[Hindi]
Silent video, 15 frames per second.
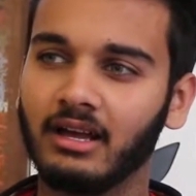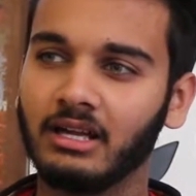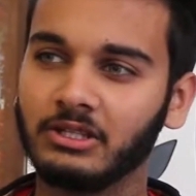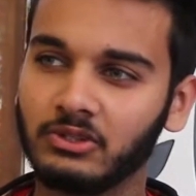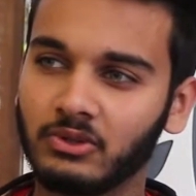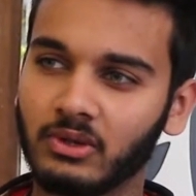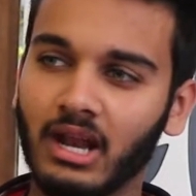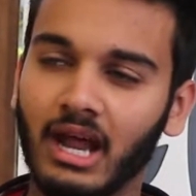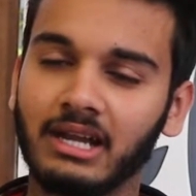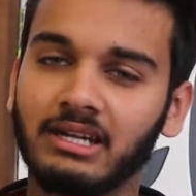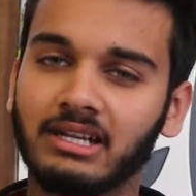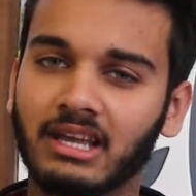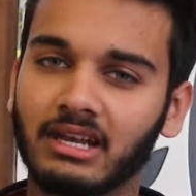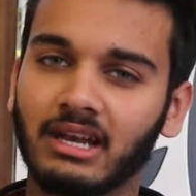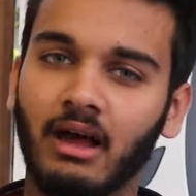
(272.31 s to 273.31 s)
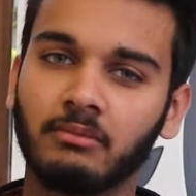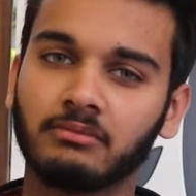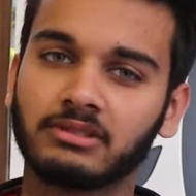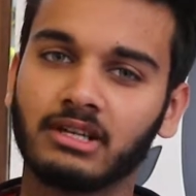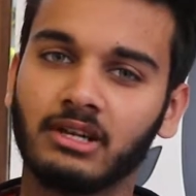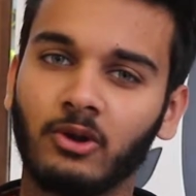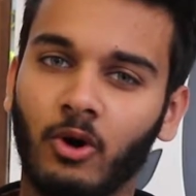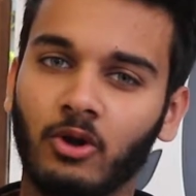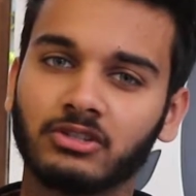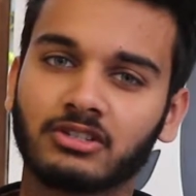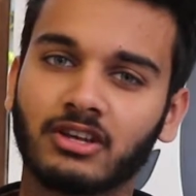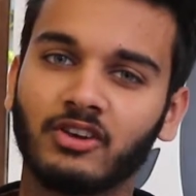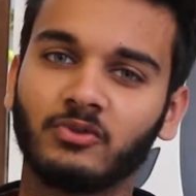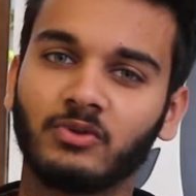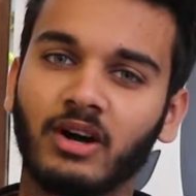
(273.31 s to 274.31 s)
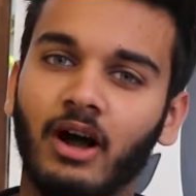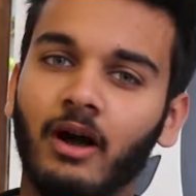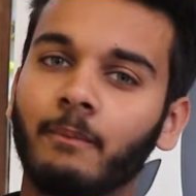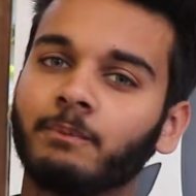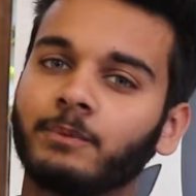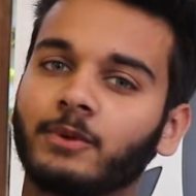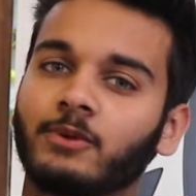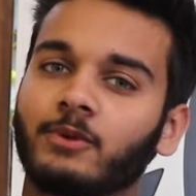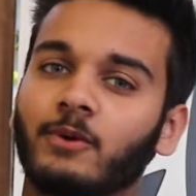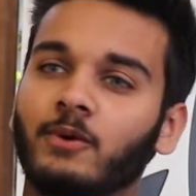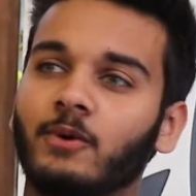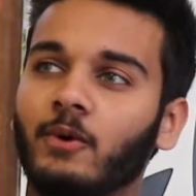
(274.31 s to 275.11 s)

यूनाइट के नाम से लॉन्च करूँगा तो